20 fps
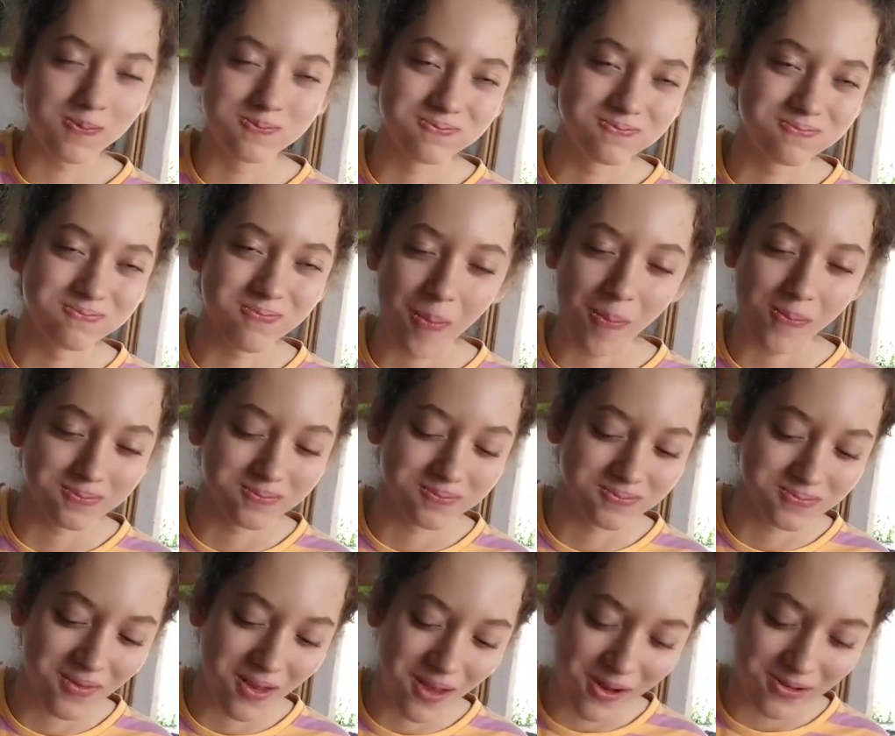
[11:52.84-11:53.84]

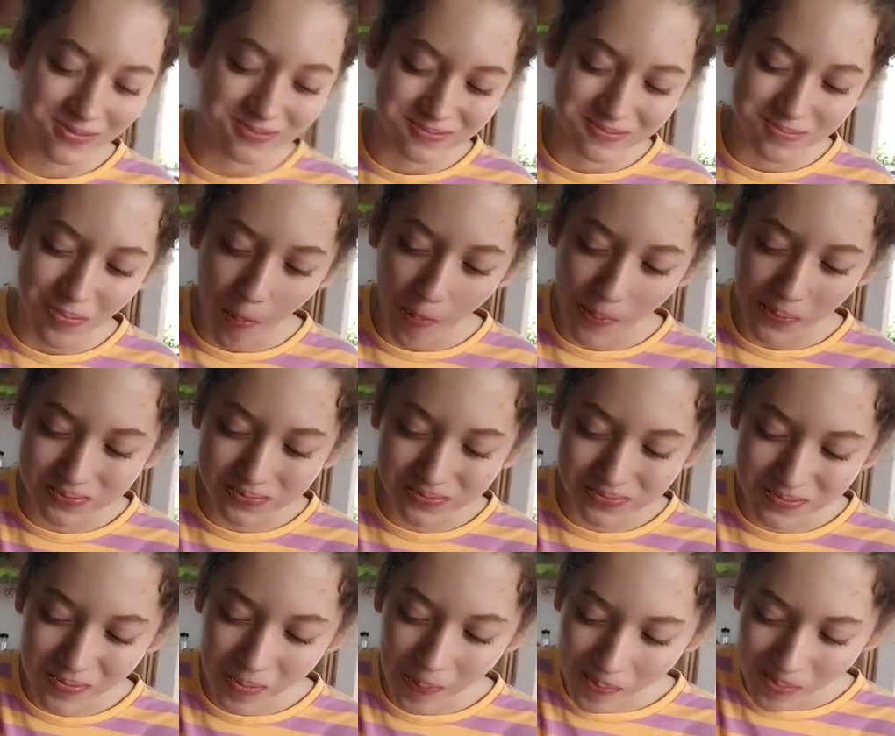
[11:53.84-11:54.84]
Diagnóstico aí não é terminal,
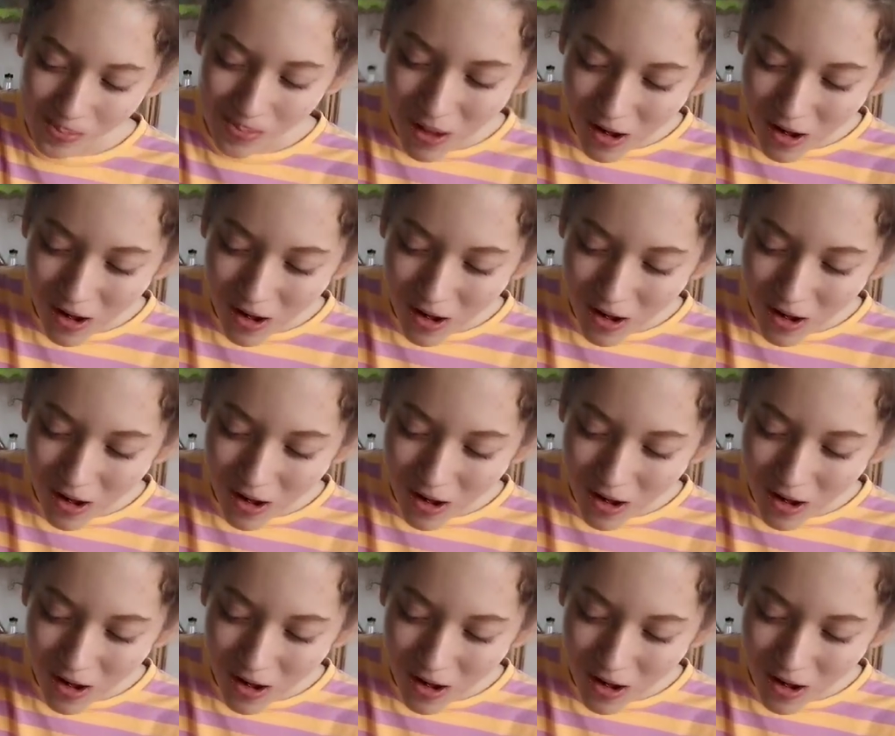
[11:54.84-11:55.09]
não.